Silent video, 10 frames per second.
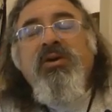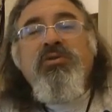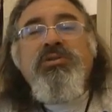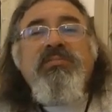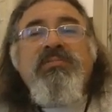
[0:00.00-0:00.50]

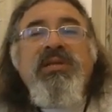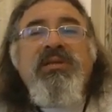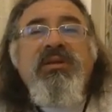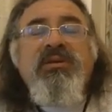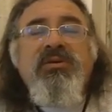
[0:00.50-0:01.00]
Hocam
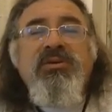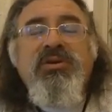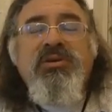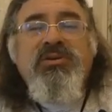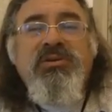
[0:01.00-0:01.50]
dediler
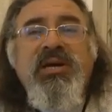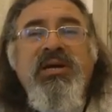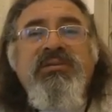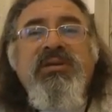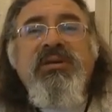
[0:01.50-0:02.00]

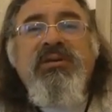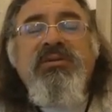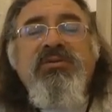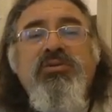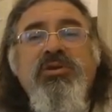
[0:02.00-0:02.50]
Irak'ta
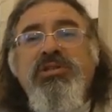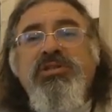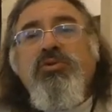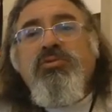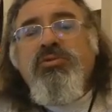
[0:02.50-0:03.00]

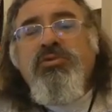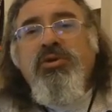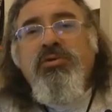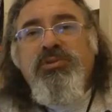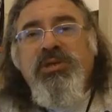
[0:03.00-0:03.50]
üroloji
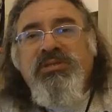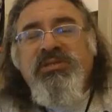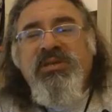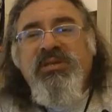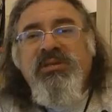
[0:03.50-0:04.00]
doktoru görmüş
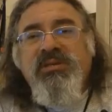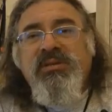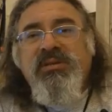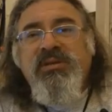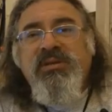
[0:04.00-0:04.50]
hastayı.
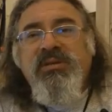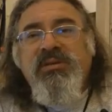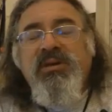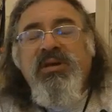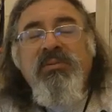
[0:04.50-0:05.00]

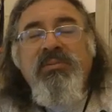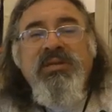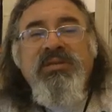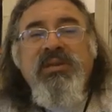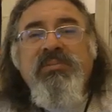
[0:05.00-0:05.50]

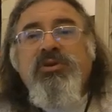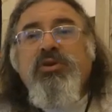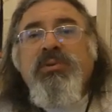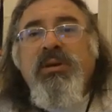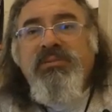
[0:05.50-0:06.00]
Ameliyat yeri
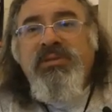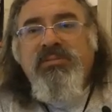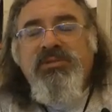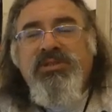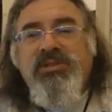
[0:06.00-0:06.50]
mikrop
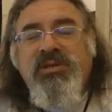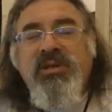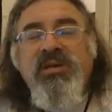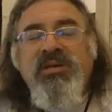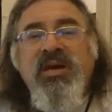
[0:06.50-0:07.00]
kaptı demiş.
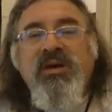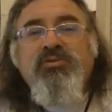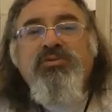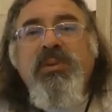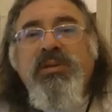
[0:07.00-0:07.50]

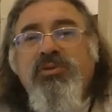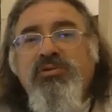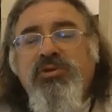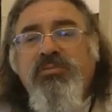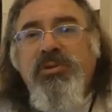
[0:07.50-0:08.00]
Ya uzman
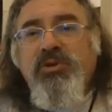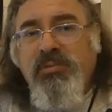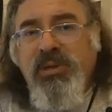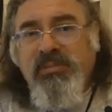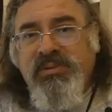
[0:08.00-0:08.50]
doktor
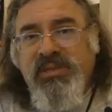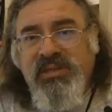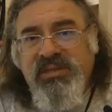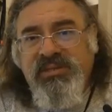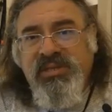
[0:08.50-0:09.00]
mikrop kaptı
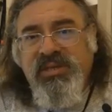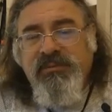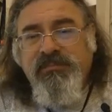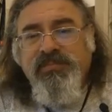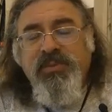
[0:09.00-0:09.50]

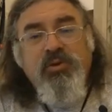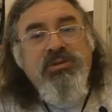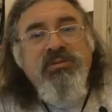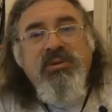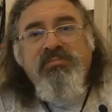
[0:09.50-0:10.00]
dediyse
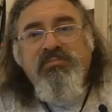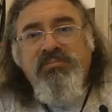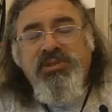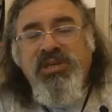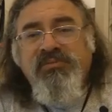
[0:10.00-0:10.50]
o
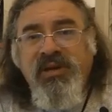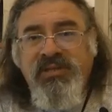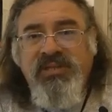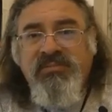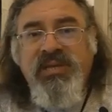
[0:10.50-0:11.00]
zaman bir şey
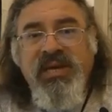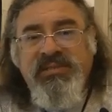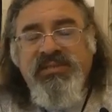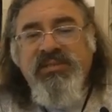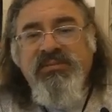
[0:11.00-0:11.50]
var dedim
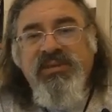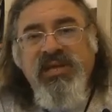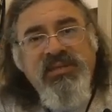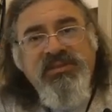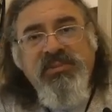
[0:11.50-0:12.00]
gelsin.
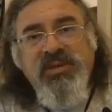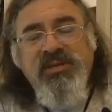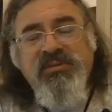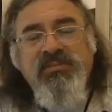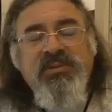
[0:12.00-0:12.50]
Gelsin
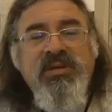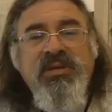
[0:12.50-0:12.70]
bakalım.